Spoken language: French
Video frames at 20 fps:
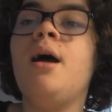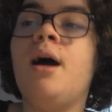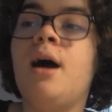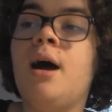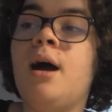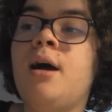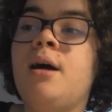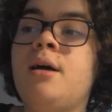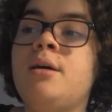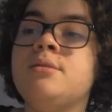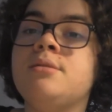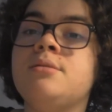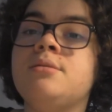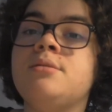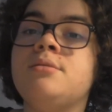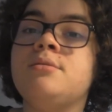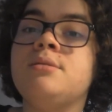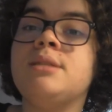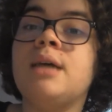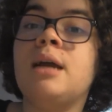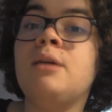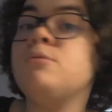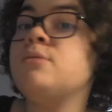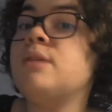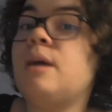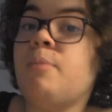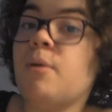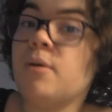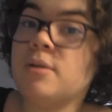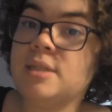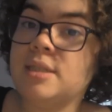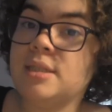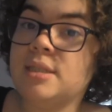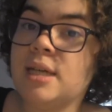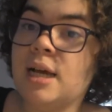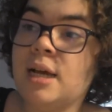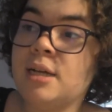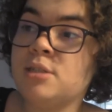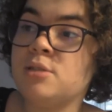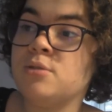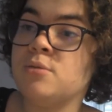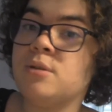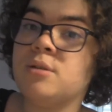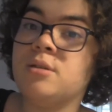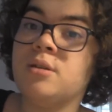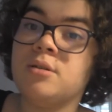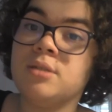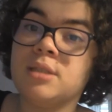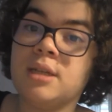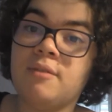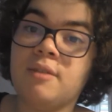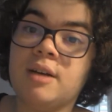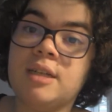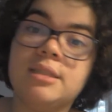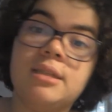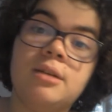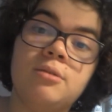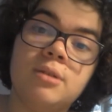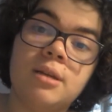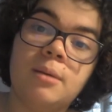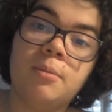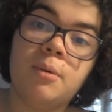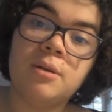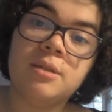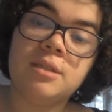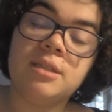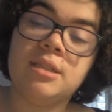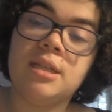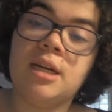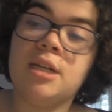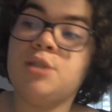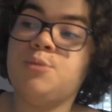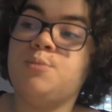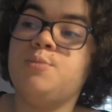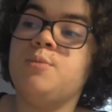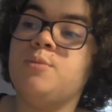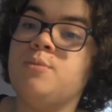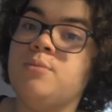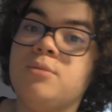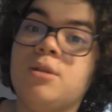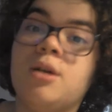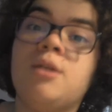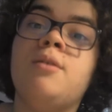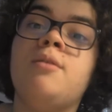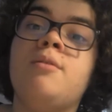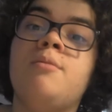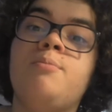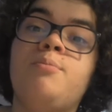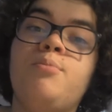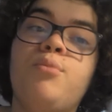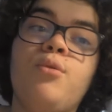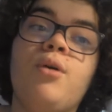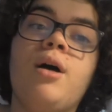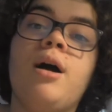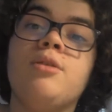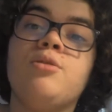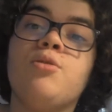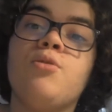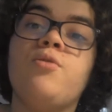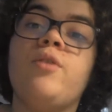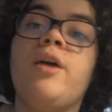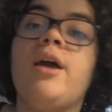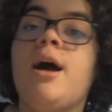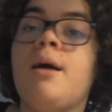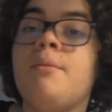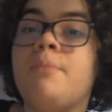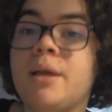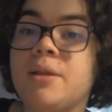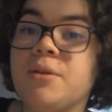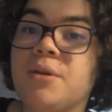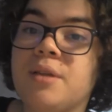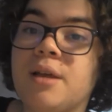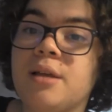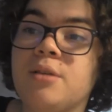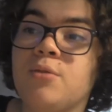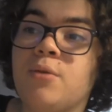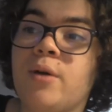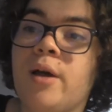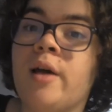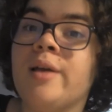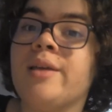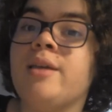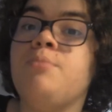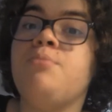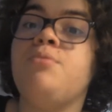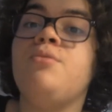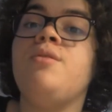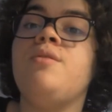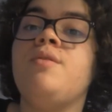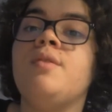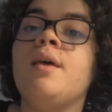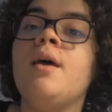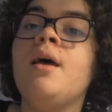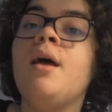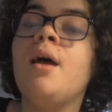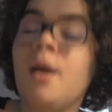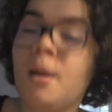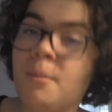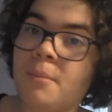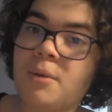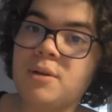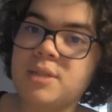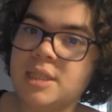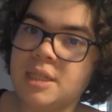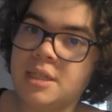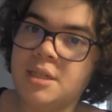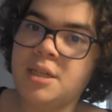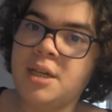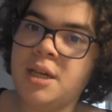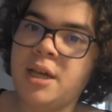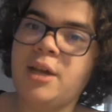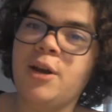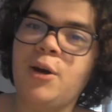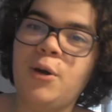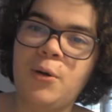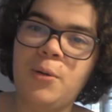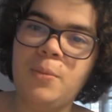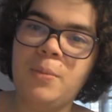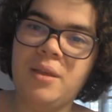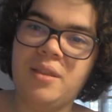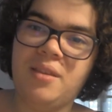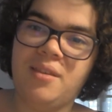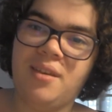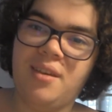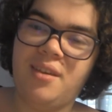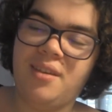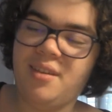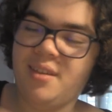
un salon d'apprentissage, donc dans un vrai salon d'apprentissage, pour trouver un maître tatoueur qui puisse m'enseigner le métier.